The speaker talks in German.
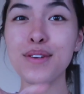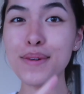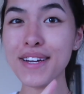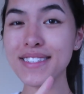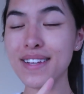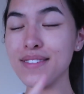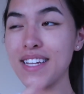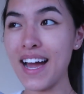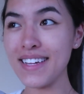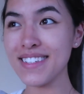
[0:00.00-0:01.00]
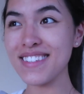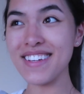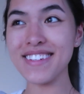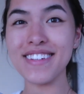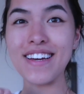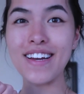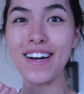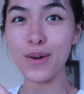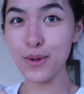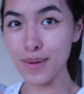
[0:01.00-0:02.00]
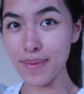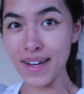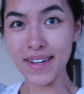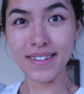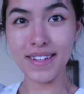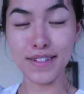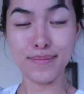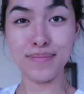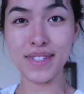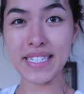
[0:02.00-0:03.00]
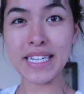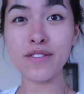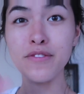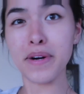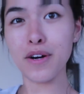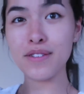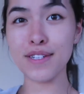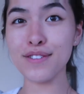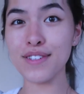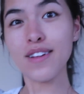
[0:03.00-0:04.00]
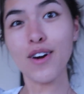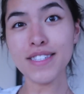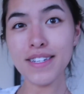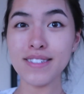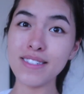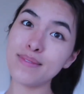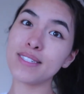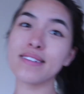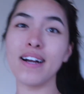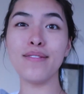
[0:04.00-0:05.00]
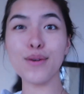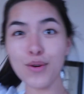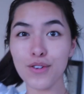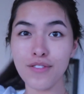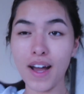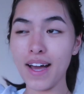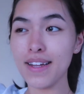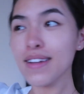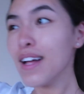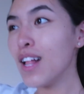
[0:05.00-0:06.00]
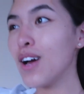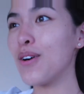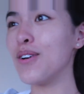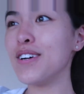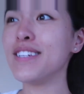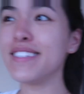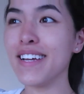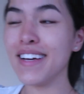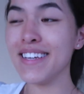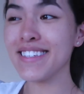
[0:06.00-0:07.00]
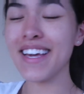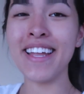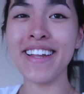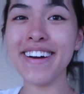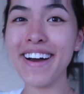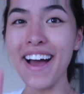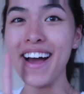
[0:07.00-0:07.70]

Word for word: Übrigens haben wir da eine Szene in einer Karaoke-Bar ähm, gedreht und wir brauchten natürlich Leute, die mit Alvaro feiern. Und äh, ich kenne